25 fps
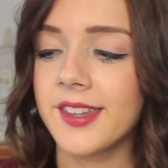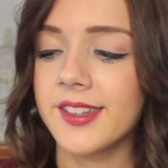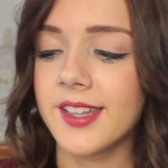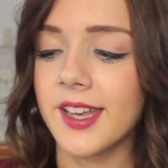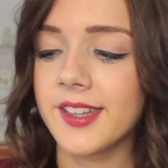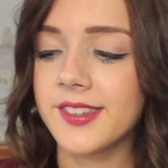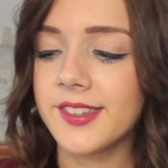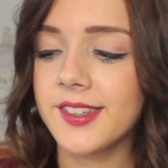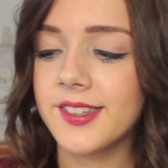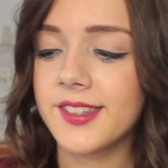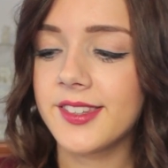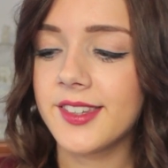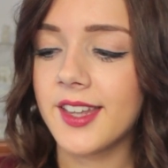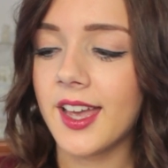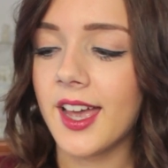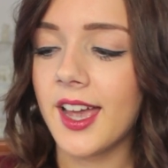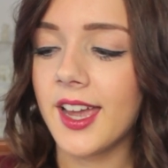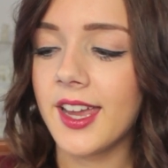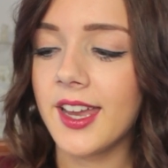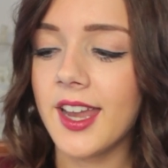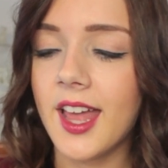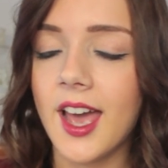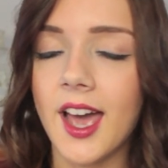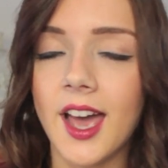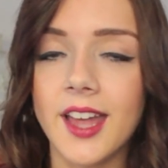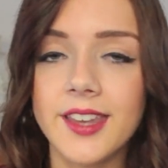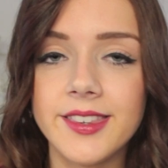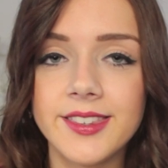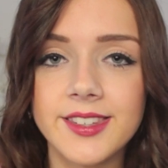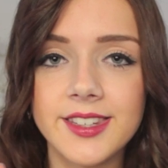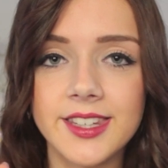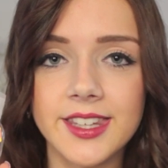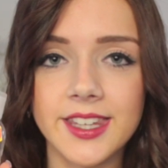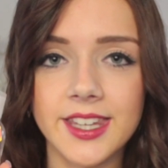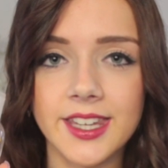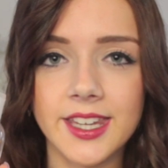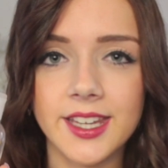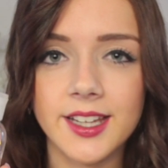Das ist ein
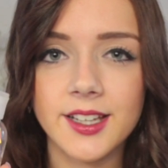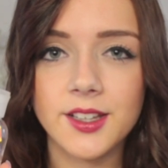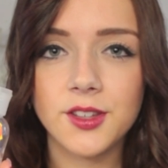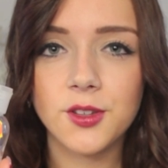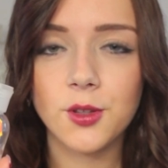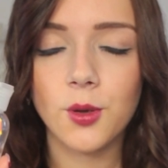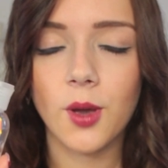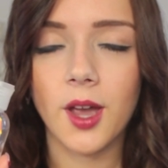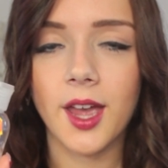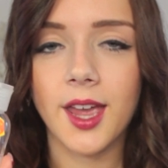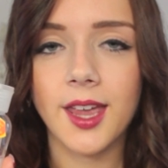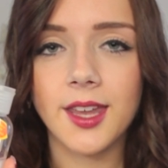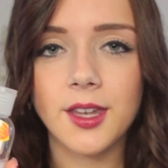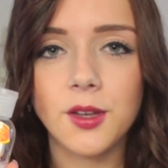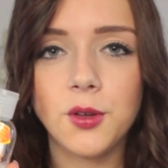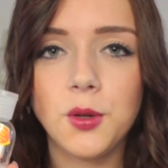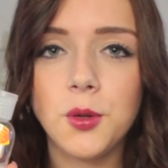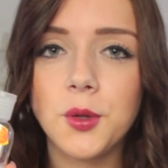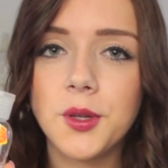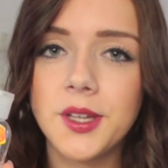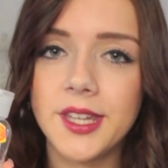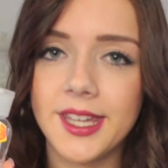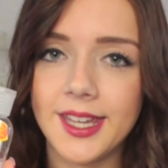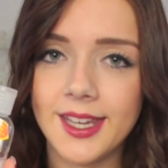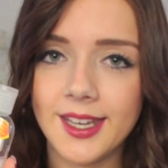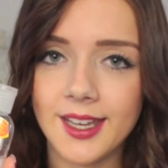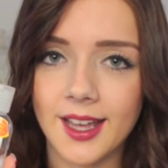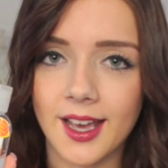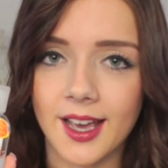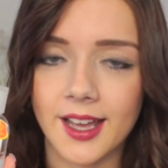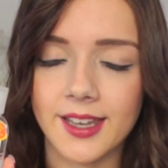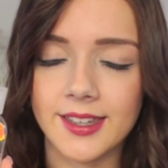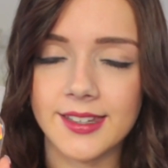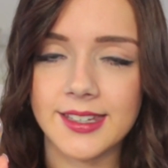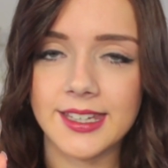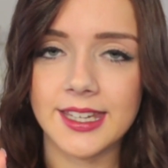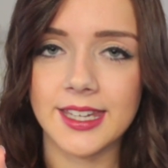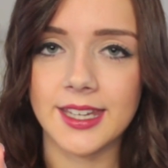Handgel, so ein
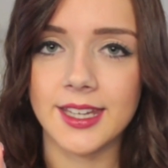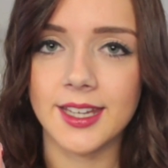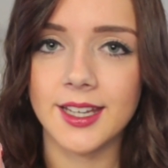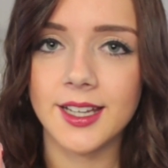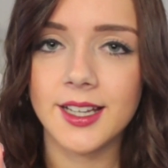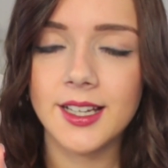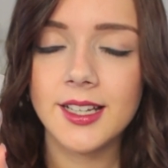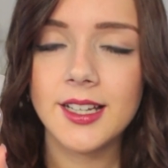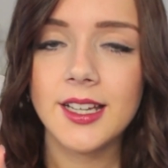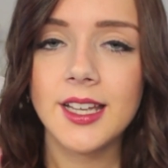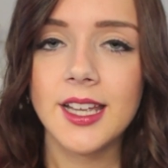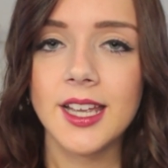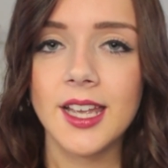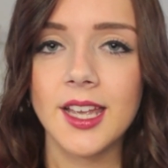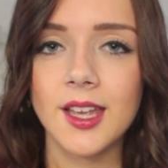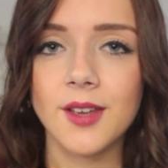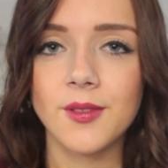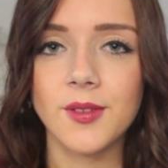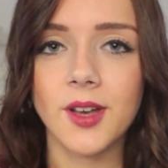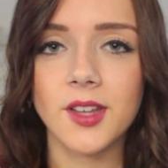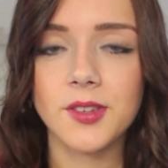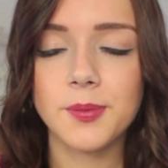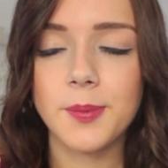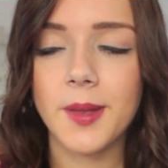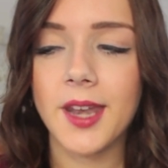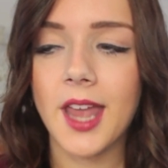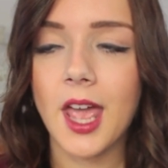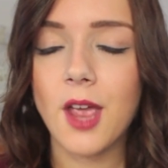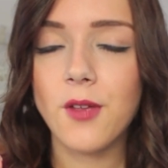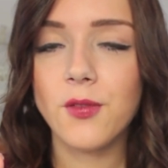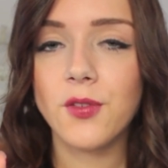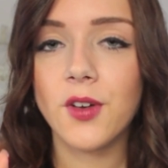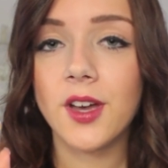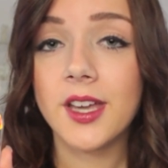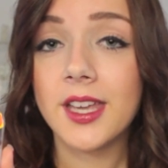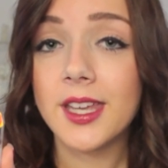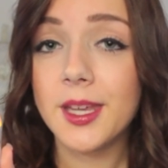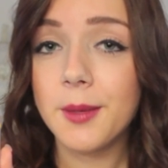Hygienehandgel, was man
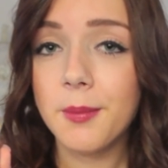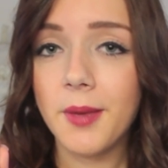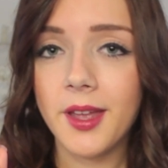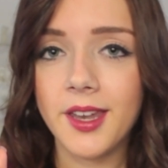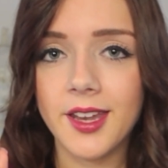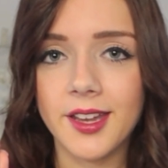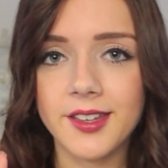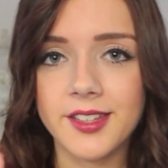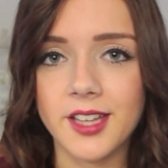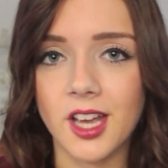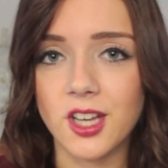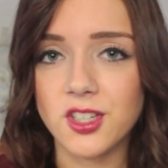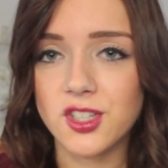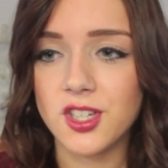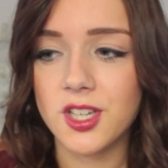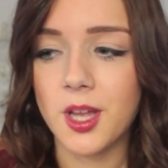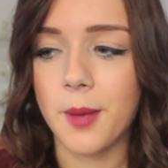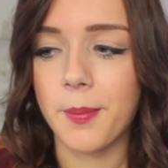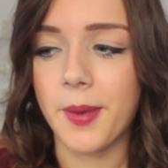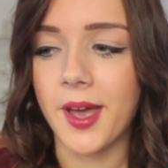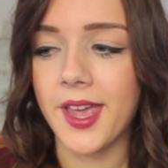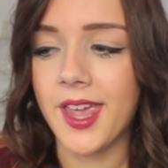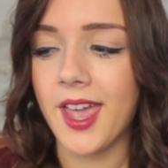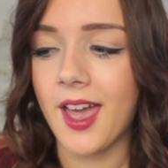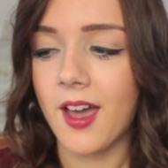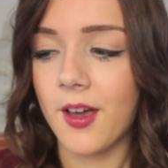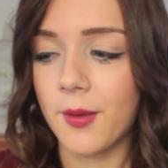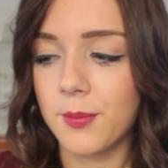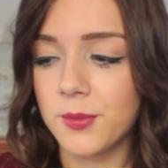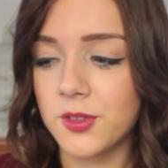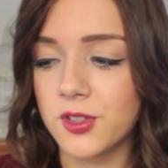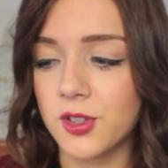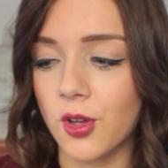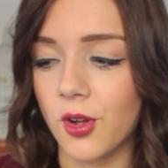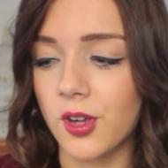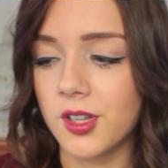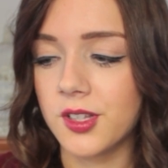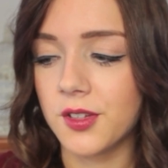einfach immer in der Tasche dabei
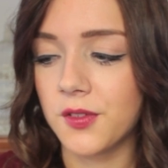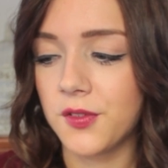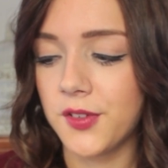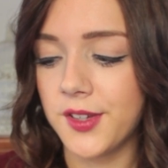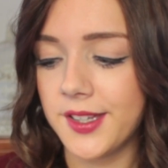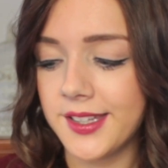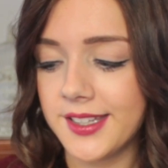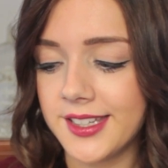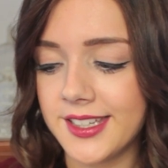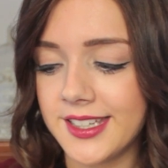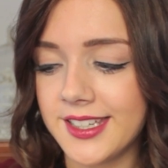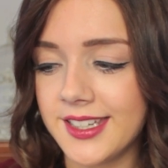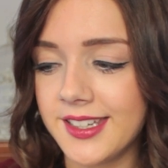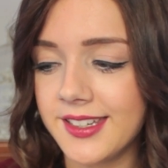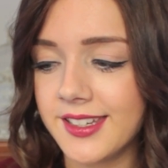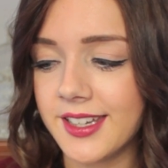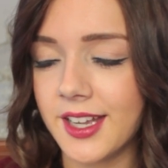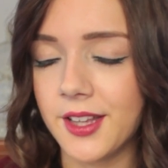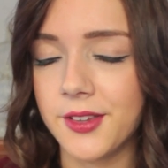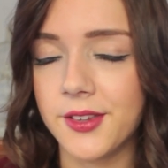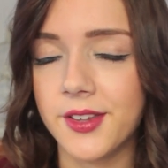haben sollte, finde ich.